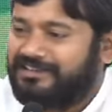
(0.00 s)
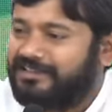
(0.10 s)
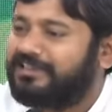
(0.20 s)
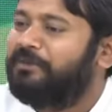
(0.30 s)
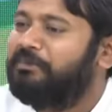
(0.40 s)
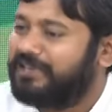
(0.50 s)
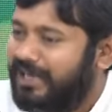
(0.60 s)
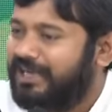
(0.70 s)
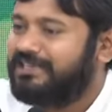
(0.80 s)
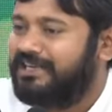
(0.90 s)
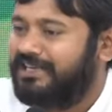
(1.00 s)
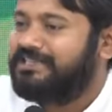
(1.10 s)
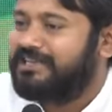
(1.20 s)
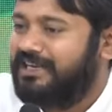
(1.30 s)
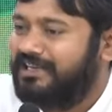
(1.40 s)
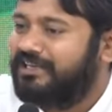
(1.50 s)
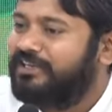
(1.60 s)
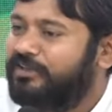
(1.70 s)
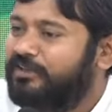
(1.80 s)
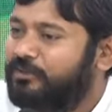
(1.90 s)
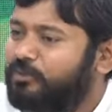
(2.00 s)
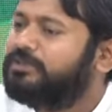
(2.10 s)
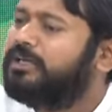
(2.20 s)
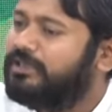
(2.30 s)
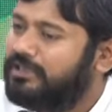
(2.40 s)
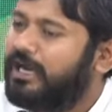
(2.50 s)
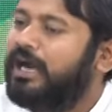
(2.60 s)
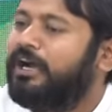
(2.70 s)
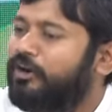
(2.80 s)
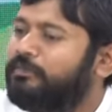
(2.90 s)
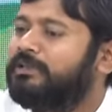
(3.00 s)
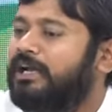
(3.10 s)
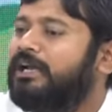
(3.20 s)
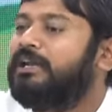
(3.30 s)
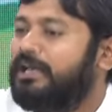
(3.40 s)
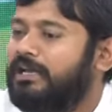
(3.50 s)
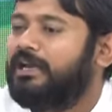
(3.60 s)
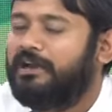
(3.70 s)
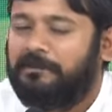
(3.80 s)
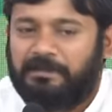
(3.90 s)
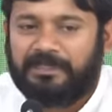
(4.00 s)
जितना बताया जाना चाहिए उतना दिखाया और बताया नहीं गया